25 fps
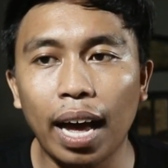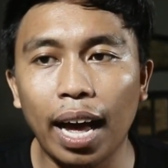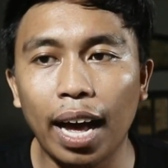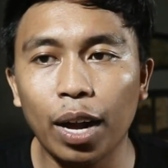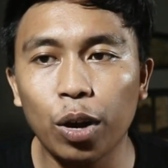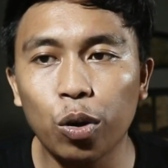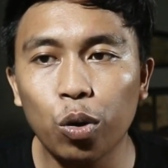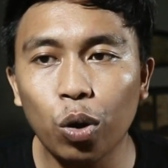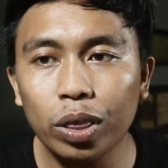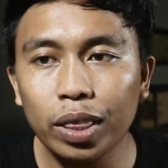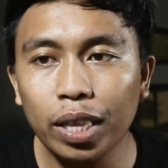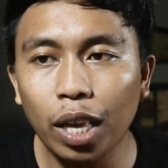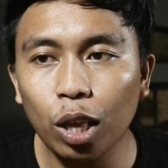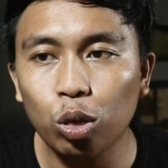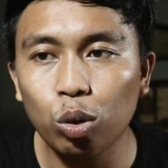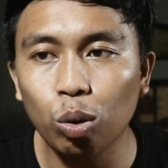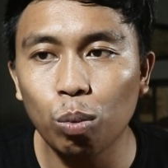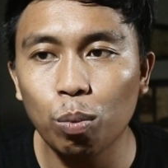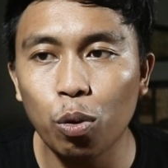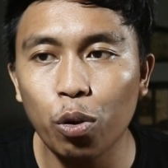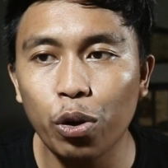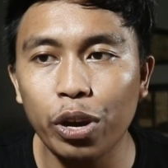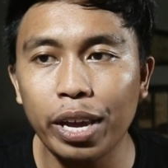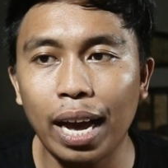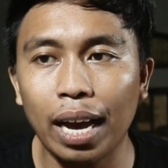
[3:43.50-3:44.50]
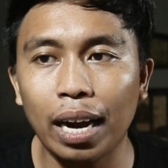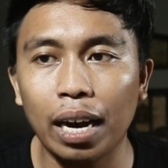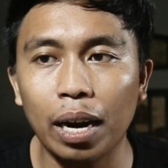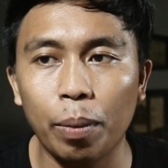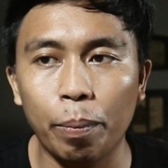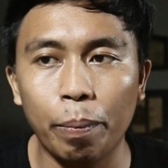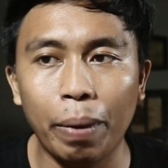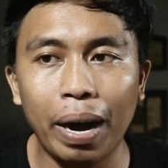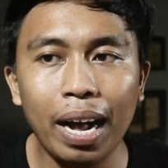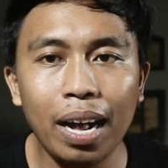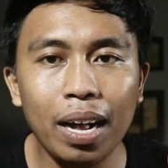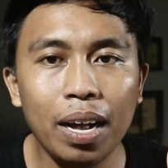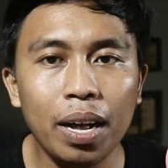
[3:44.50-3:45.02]
Anggota tubuh yang
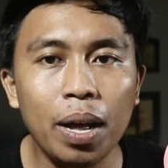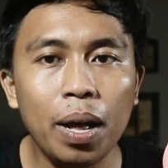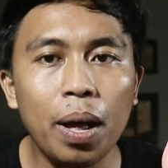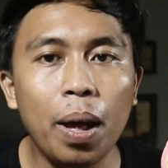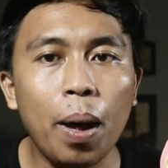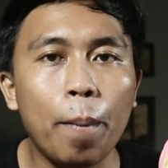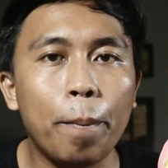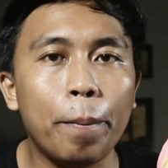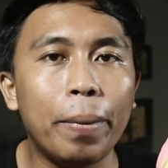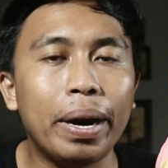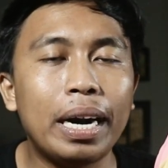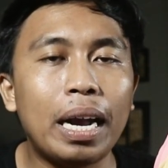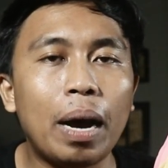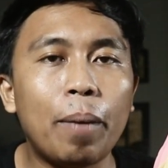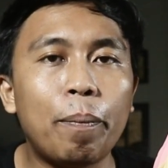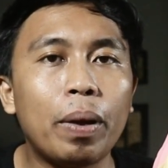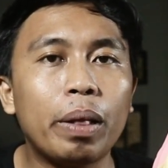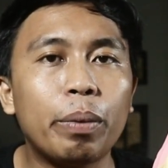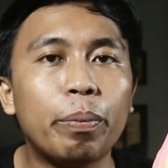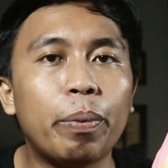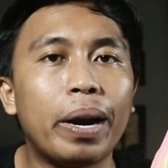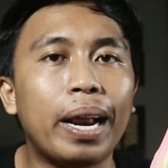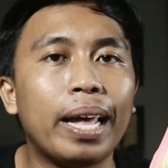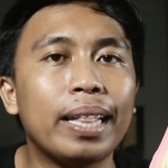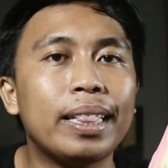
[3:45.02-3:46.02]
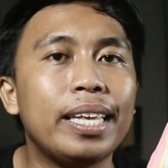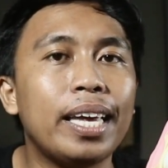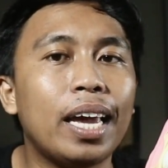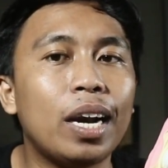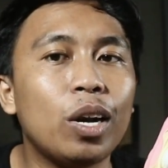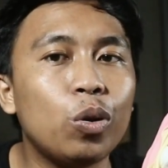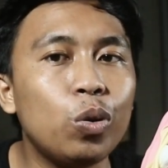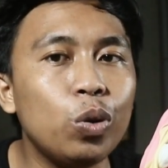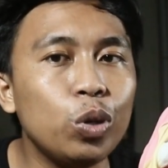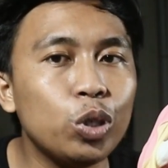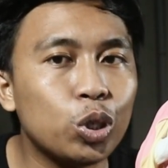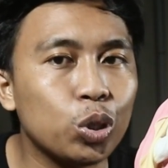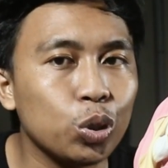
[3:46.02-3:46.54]
lemah mendapat
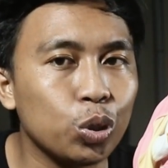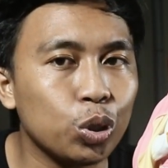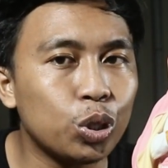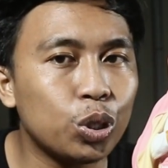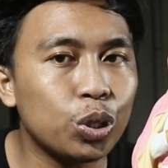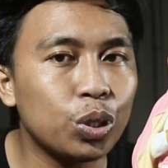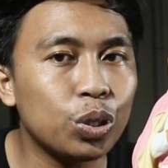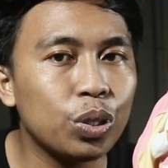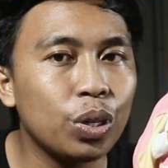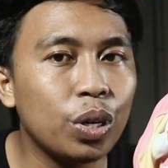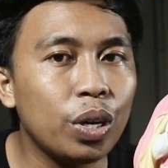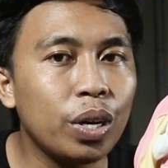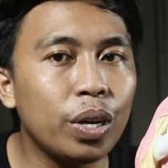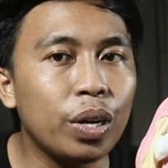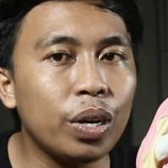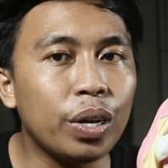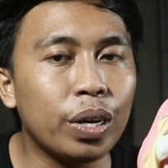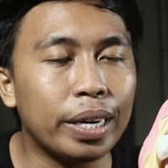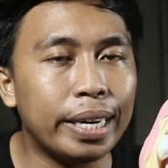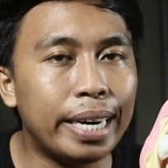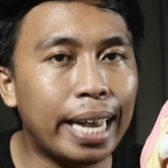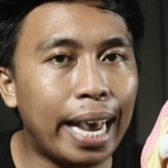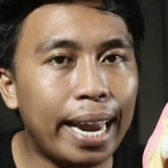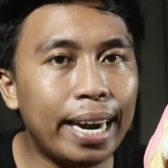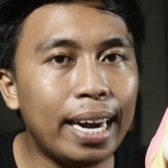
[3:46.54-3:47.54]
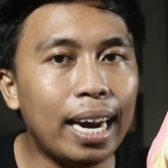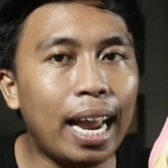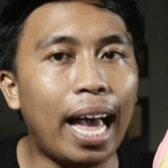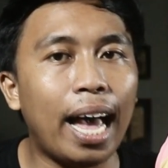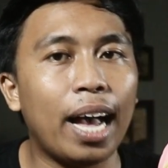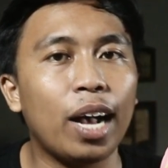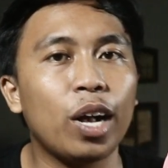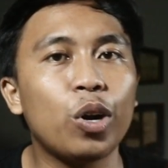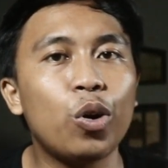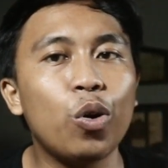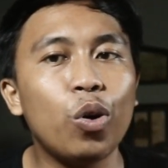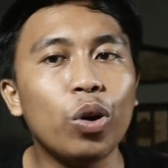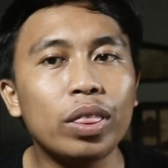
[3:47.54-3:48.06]
perhatian khusus dan
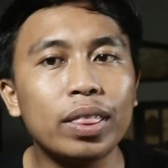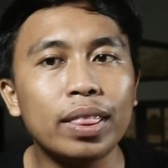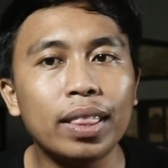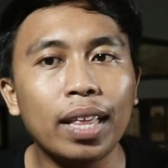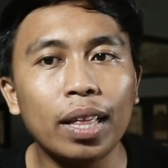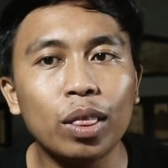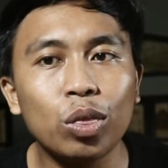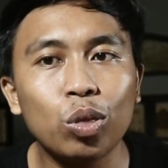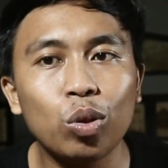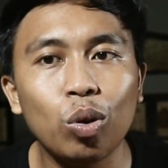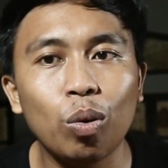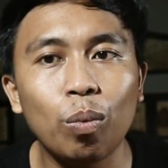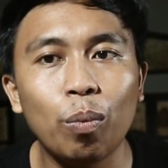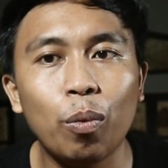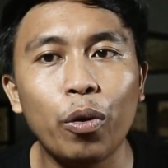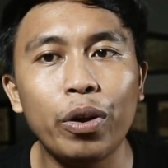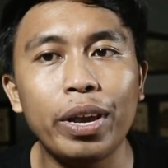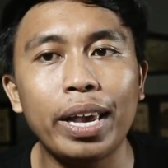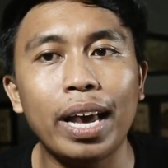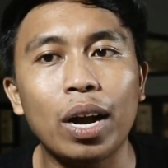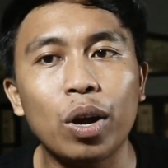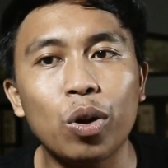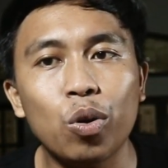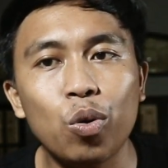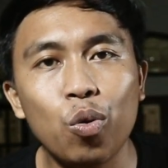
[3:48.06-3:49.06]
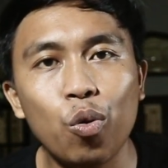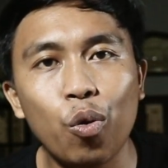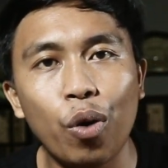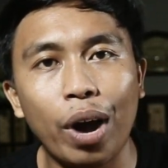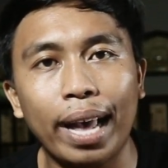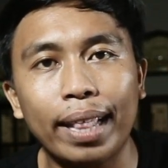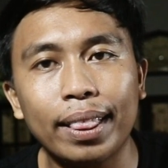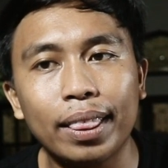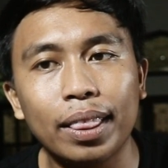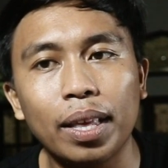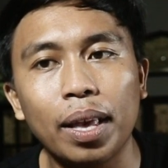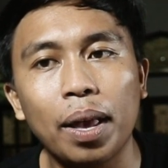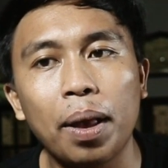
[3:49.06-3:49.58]
anggota tubuh yang
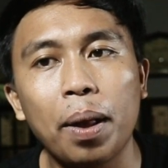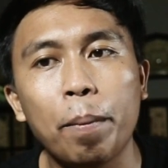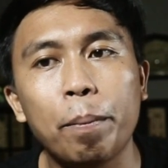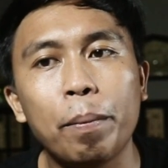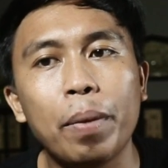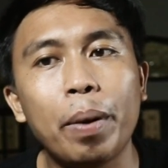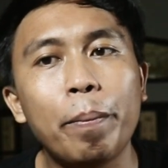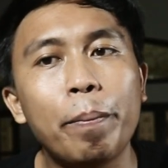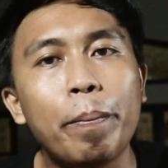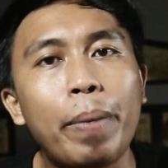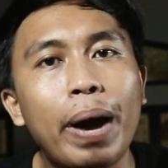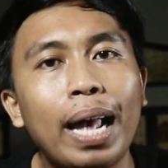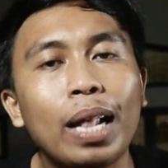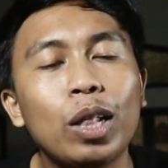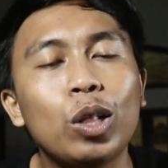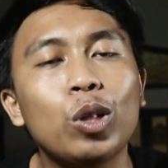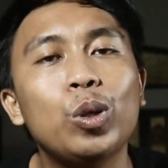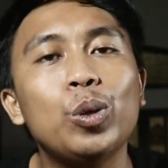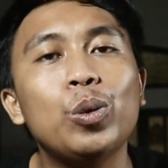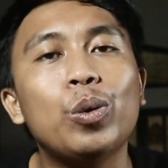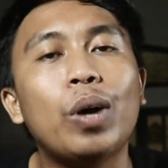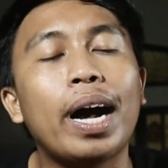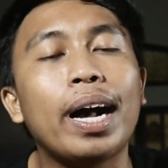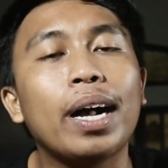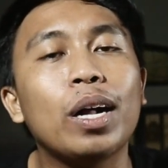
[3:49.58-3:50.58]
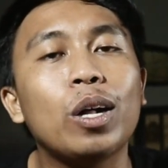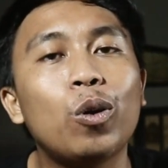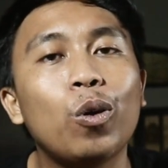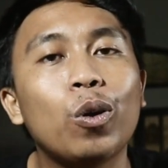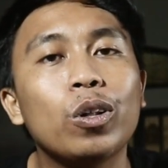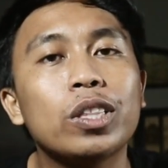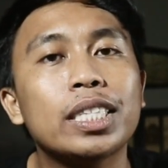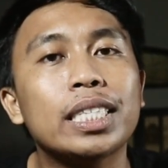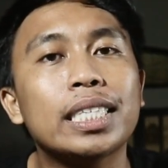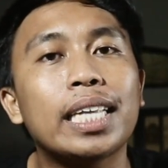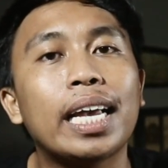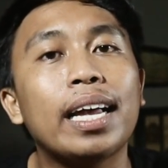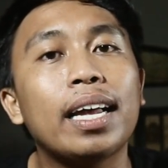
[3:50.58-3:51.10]
kuat membantu
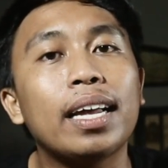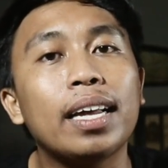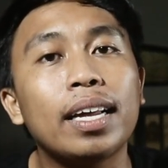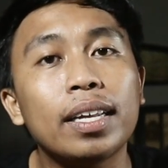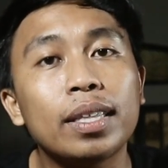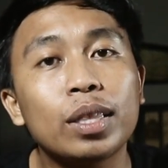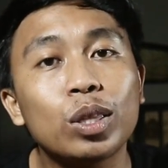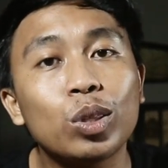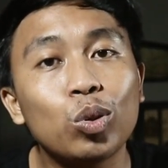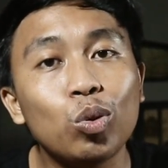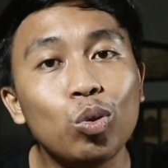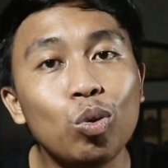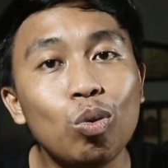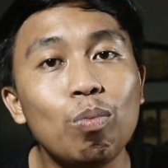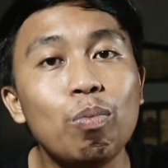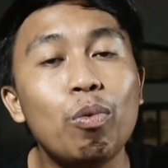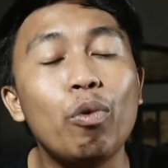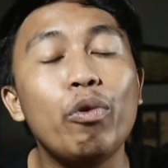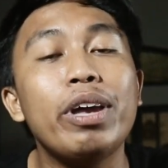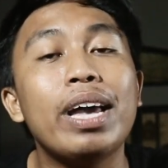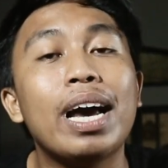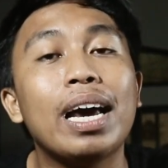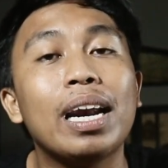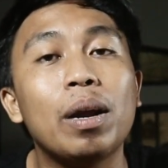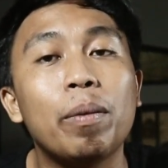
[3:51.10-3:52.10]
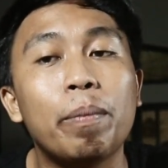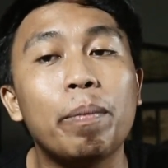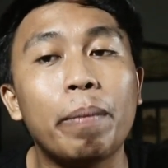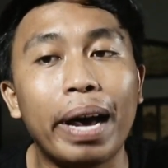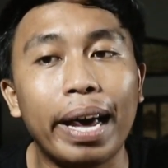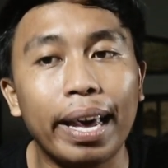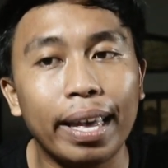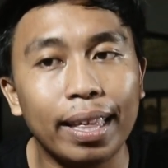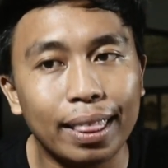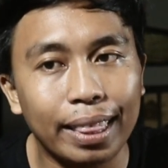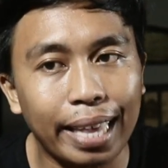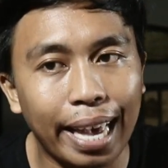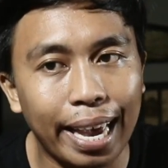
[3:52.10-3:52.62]
anggota tubuh yang lemah
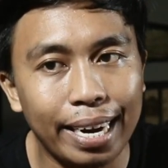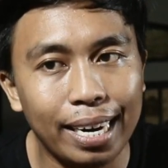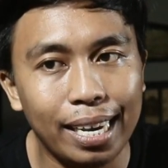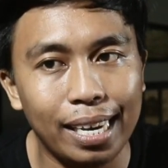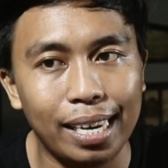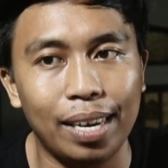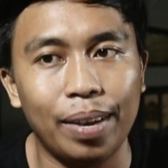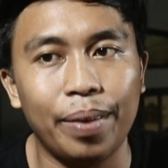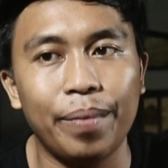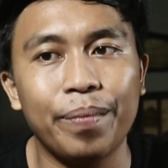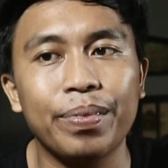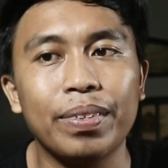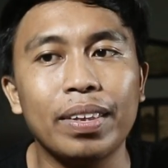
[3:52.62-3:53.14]
tadi